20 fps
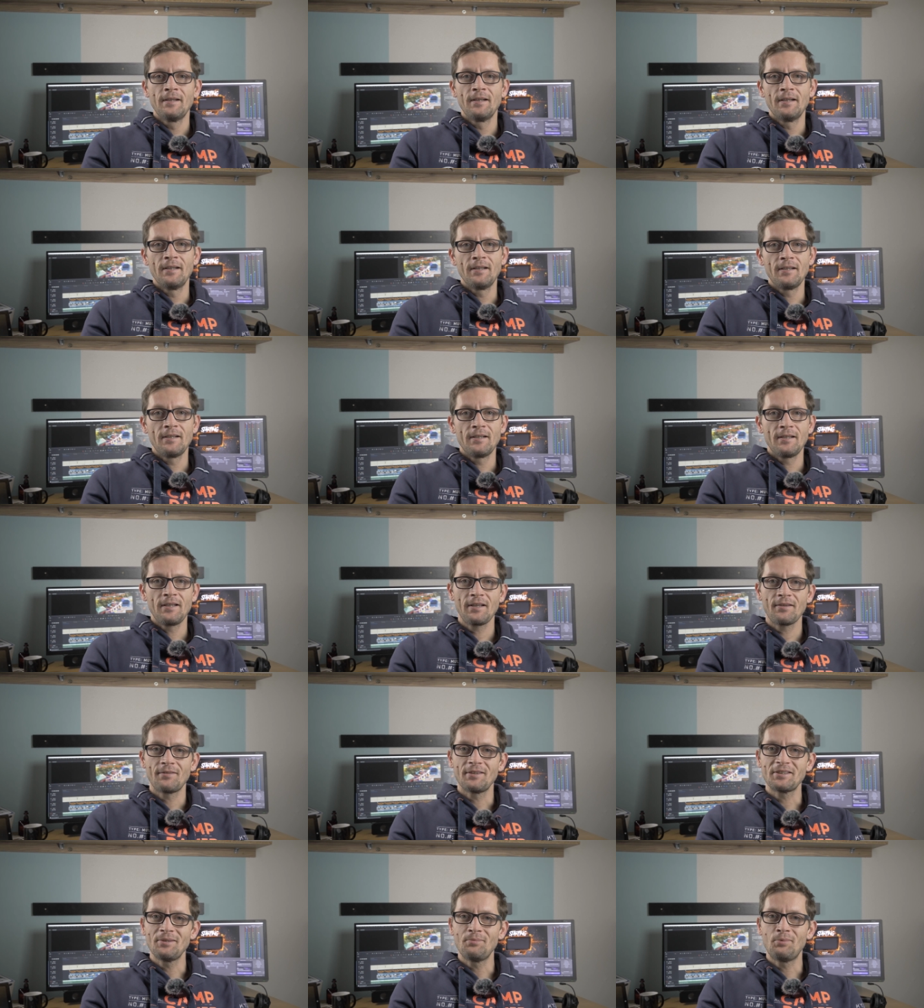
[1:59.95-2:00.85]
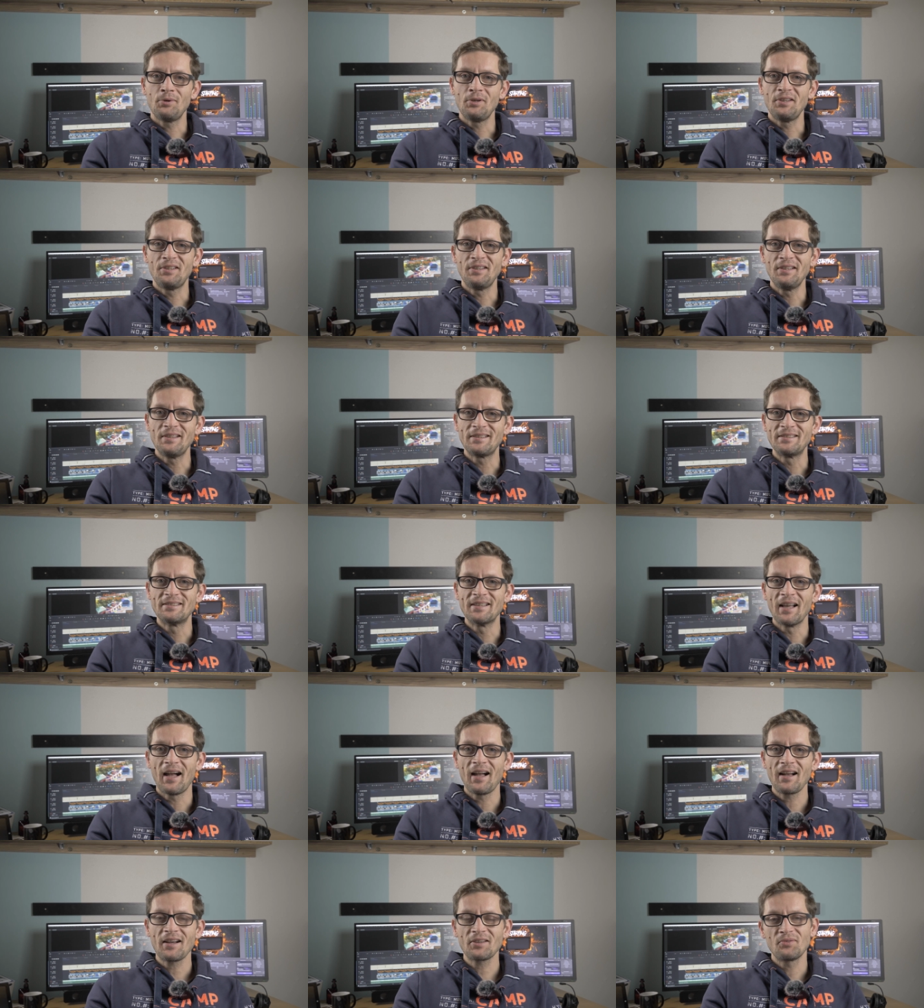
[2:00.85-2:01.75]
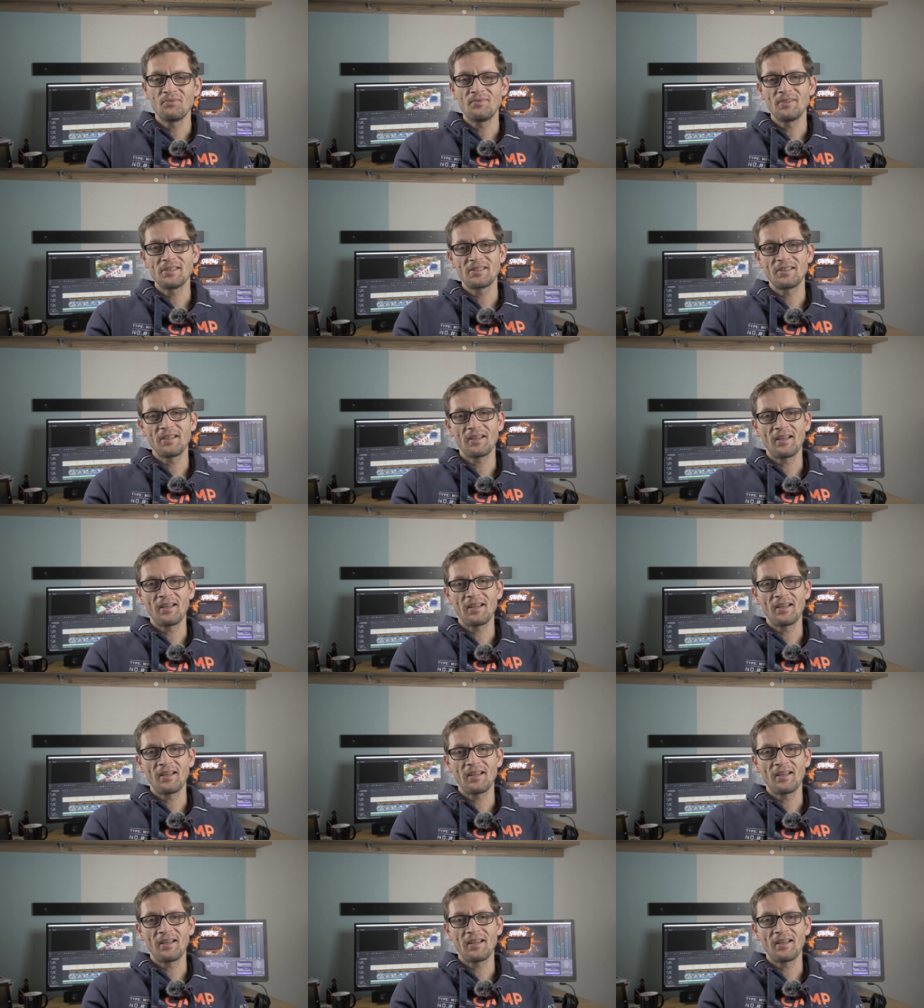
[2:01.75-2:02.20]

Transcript: Äh, was die Politik sagt und was die